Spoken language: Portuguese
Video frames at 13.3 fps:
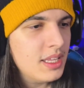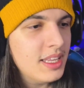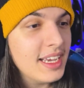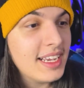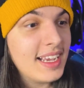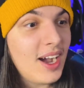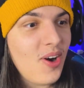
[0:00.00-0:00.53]

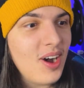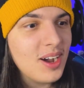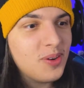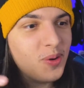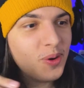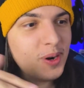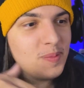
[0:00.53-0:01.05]
Legal a
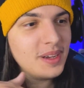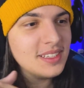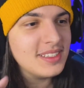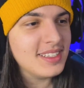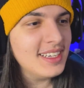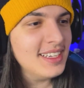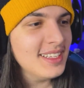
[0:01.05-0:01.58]
cor
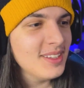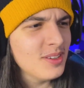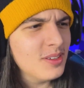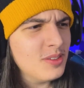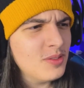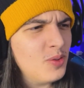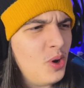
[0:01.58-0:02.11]

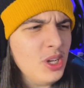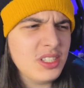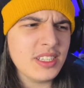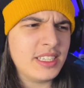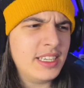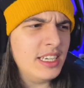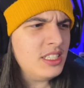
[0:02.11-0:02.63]
passando.
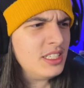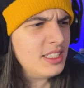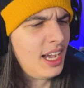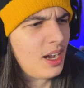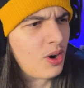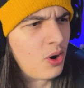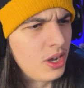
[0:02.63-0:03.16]
Nossa, que indie
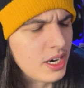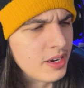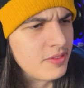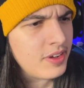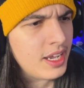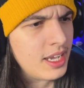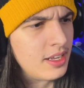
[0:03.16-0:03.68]
da
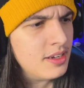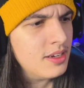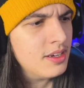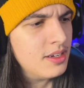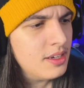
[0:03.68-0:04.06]
hora, velho.